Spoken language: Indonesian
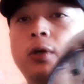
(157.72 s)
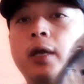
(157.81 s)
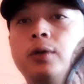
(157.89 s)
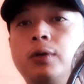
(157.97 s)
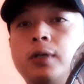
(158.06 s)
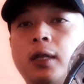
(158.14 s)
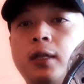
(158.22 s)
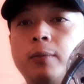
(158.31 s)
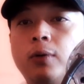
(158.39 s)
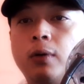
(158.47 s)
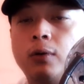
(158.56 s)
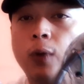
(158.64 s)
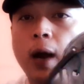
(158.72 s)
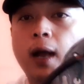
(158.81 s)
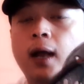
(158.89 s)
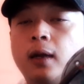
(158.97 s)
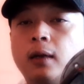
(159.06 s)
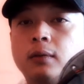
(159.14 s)
ke Indonesia Timur
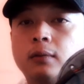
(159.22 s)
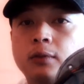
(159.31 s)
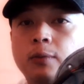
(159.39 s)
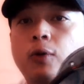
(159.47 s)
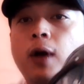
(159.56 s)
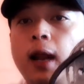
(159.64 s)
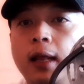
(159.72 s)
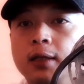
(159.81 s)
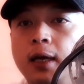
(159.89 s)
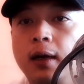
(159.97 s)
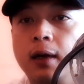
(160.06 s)
doakan semoga lancar